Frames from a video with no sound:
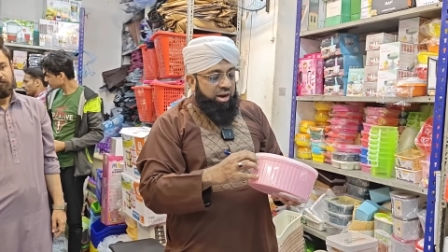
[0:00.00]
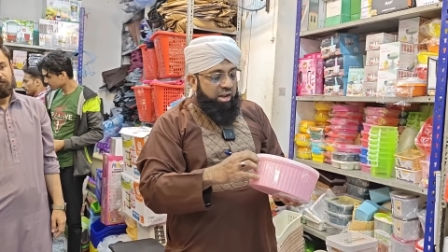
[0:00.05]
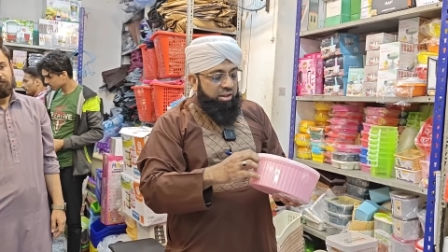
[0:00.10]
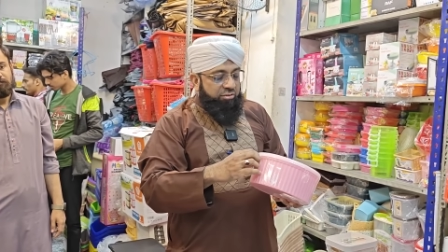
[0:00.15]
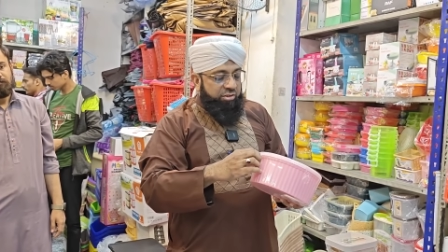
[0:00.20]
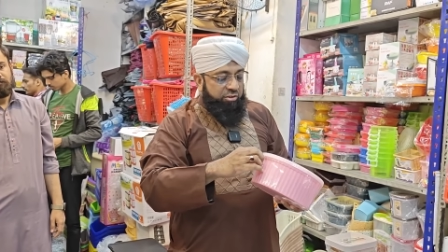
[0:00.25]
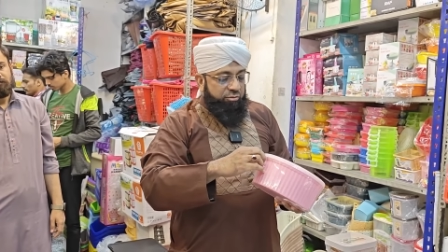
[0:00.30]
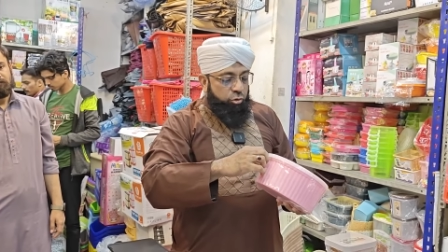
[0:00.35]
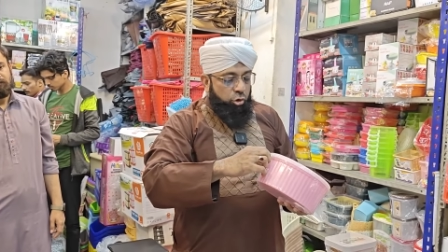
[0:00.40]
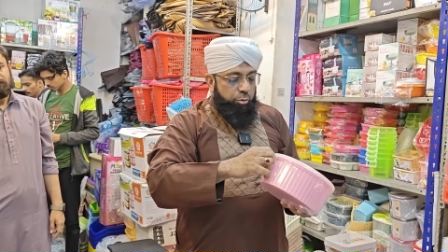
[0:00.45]
साढ़े
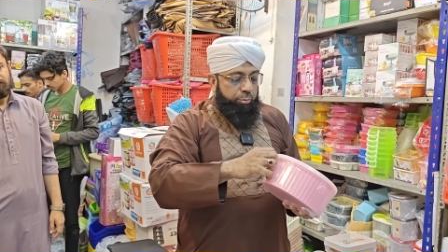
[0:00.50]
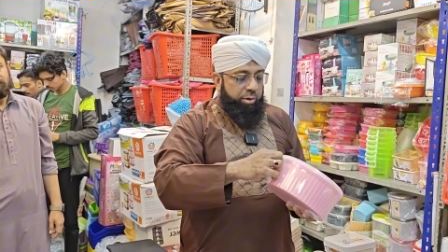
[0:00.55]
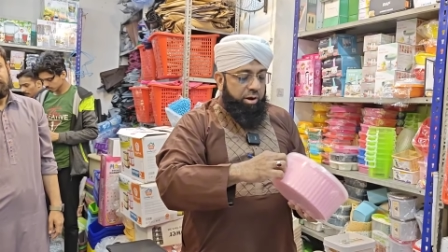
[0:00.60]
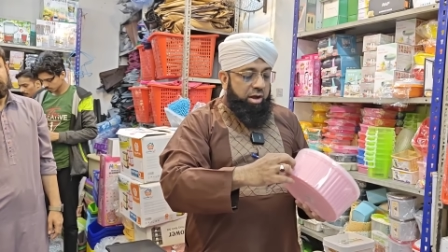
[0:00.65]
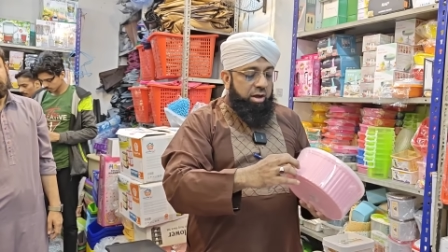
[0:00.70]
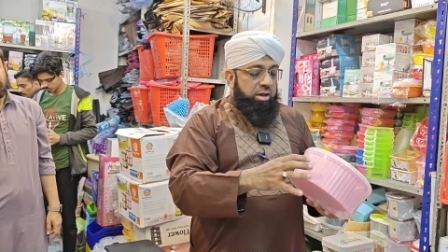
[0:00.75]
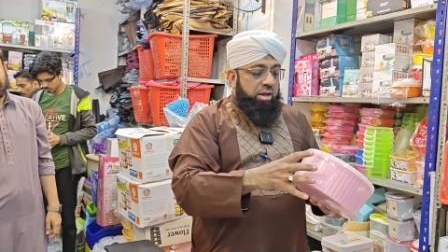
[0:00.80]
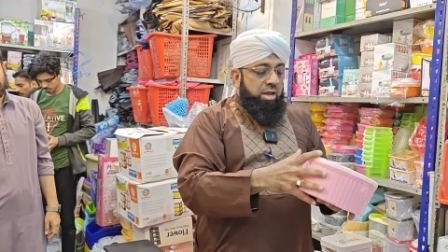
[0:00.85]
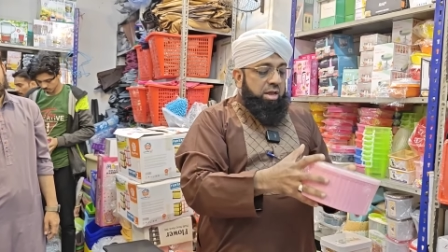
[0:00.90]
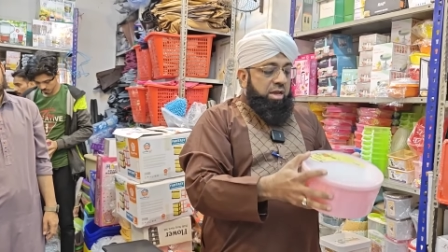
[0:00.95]
छह सौ रुपए
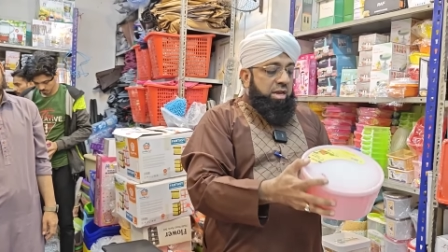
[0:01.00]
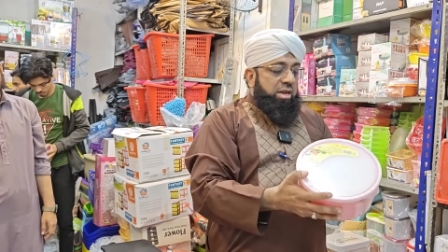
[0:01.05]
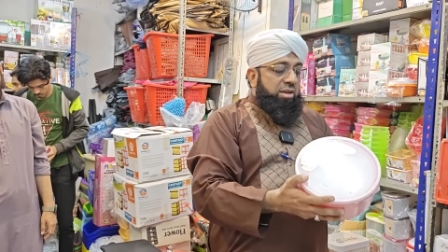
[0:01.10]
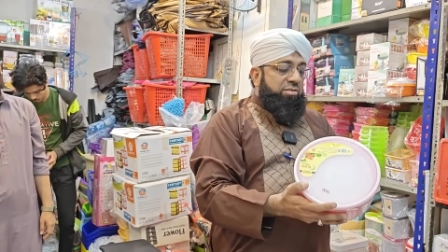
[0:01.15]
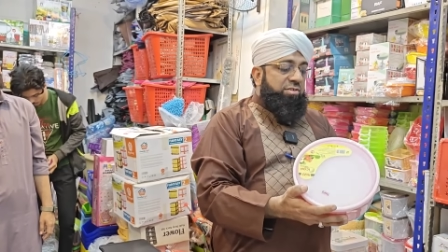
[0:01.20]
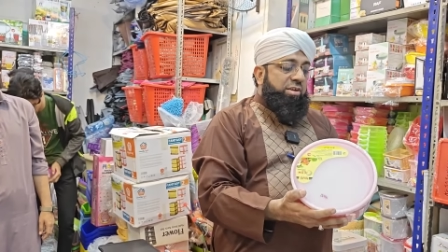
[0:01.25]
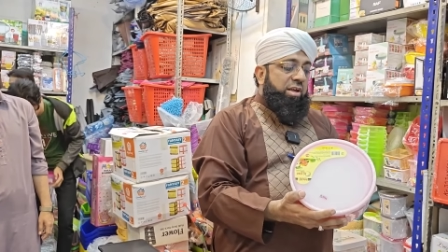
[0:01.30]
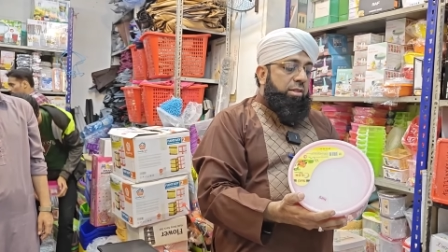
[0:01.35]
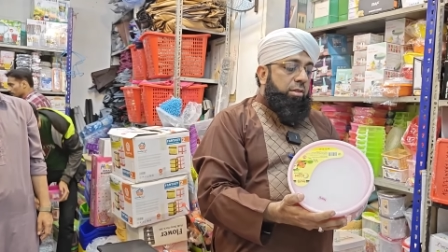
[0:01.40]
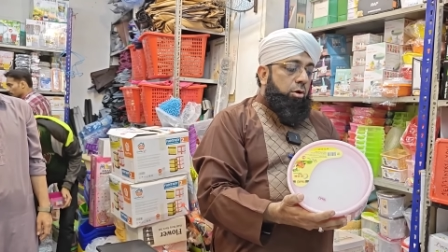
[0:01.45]
का
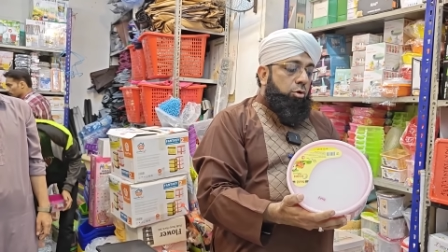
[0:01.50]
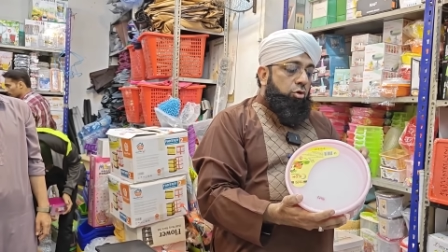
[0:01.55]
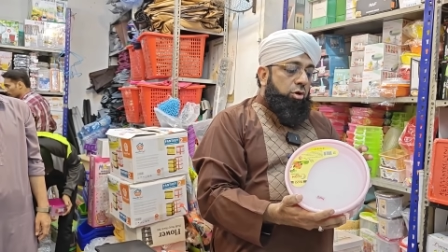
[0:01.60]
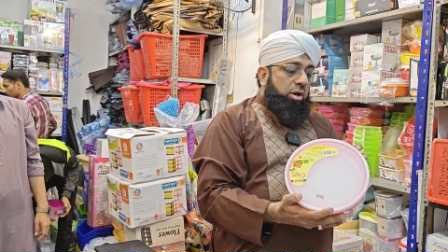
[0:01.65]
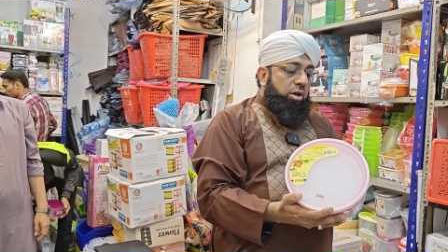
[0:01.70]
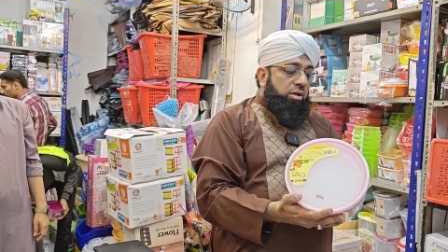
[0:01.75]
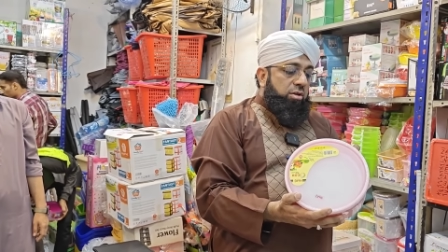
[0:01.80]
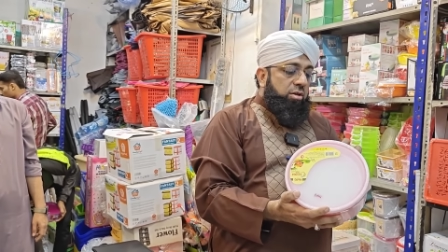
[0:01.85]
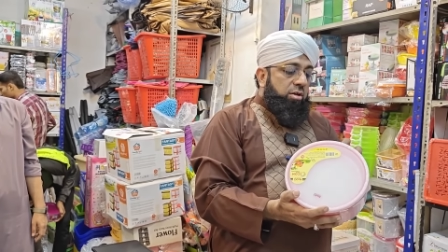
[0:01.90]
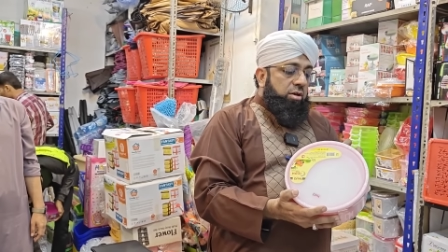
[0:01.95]
इसके अंदर
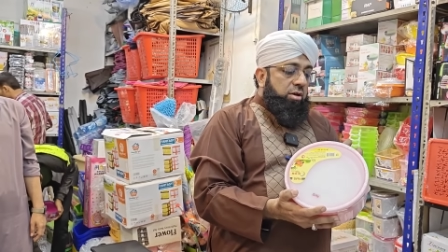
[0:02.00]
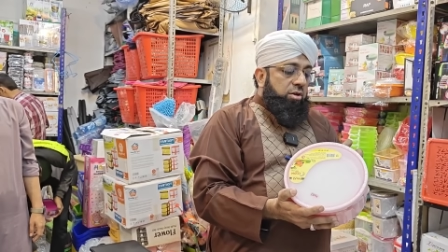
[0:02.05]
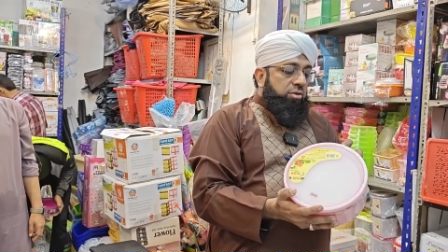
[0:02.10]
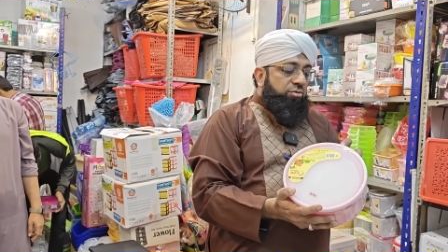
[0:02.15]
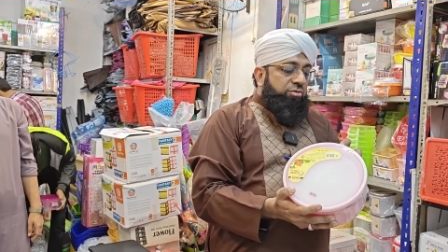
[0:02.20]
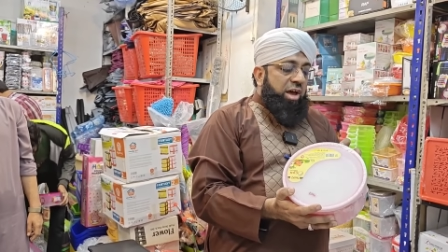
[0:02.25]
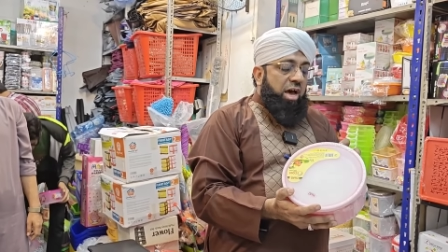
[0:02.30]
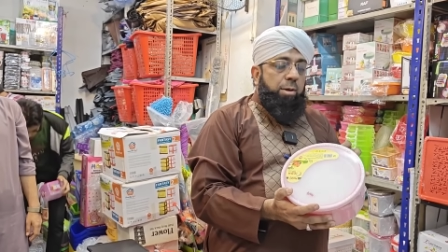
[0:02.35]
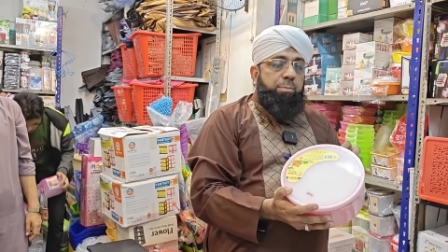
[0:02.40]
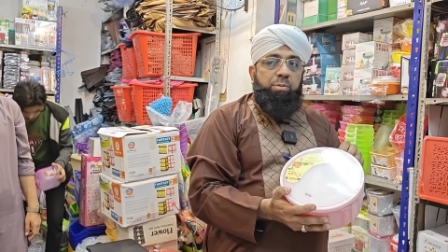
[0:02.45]
जो ना
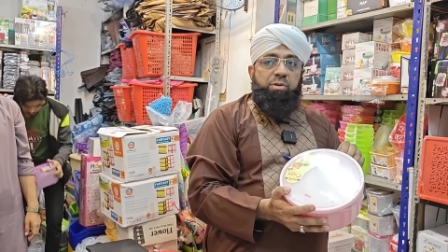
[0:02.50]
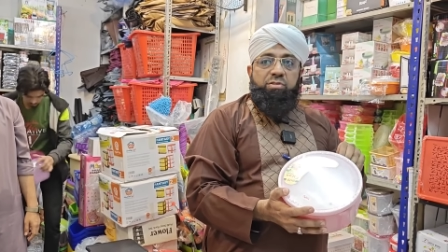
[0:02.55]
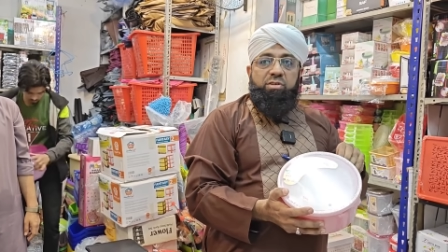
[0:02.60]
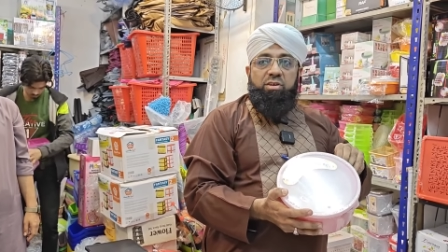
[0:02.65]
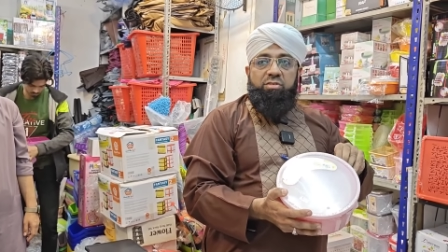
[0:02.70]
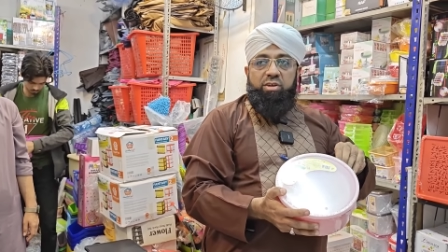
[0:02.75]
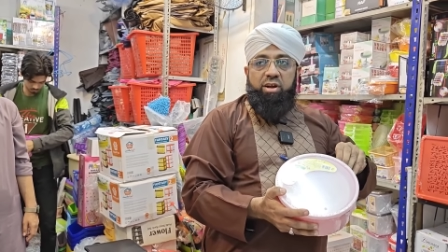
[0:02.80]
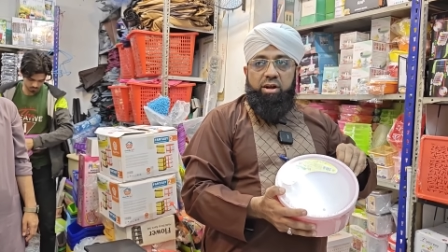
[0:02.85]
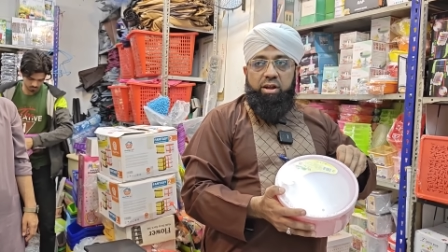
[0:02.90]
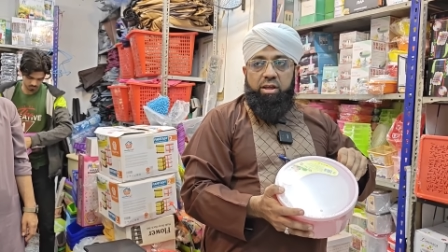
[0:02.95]
चार पीस
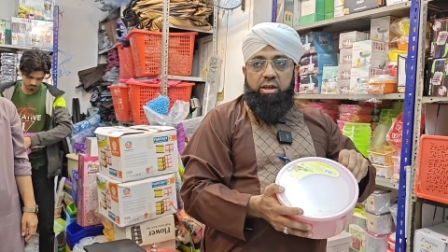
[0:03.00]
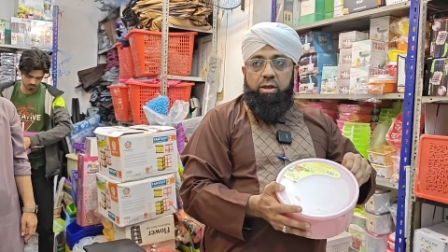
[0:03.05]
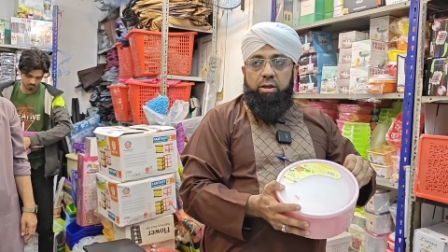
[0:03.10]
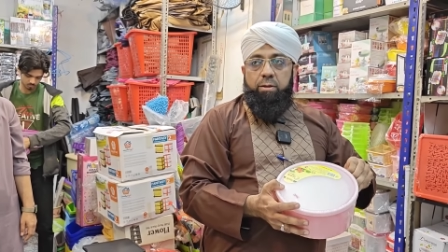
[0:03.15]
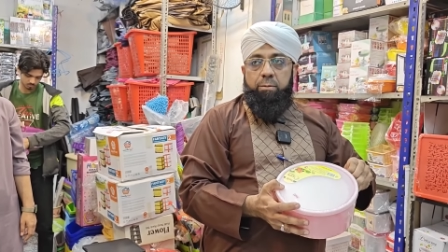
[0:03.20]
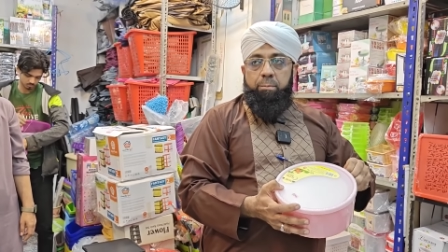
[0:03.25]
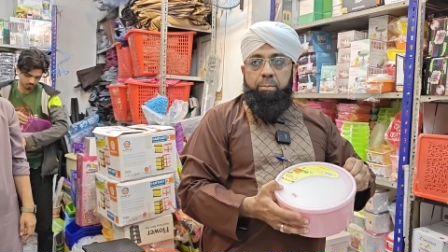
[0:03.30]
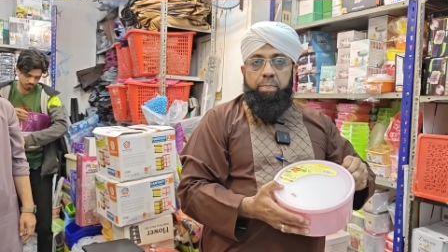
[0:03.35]
का सेट है ये